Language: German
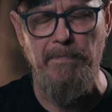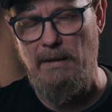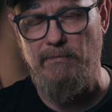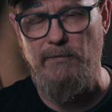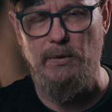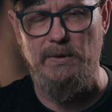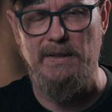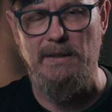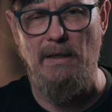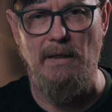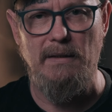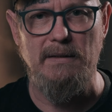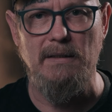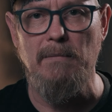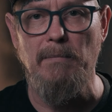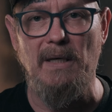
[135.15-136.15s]
dann wird sie
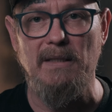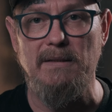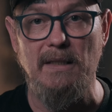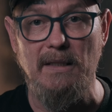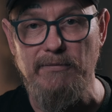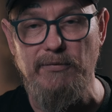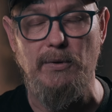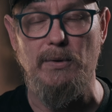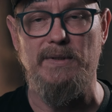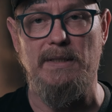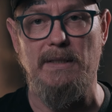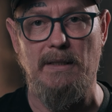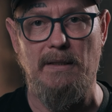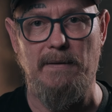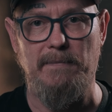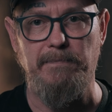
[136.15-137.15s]
halt immer
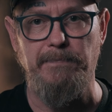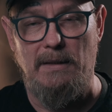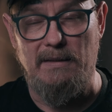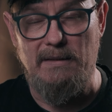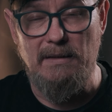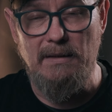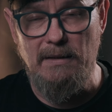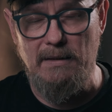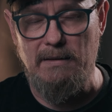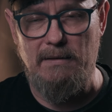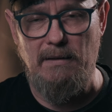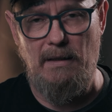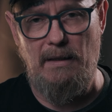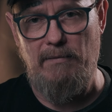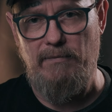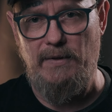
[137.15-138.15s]
dickflüssiger. Das ist
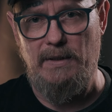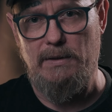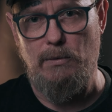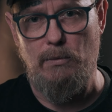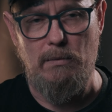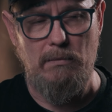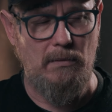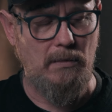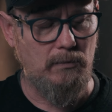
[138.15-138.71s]
einfach so.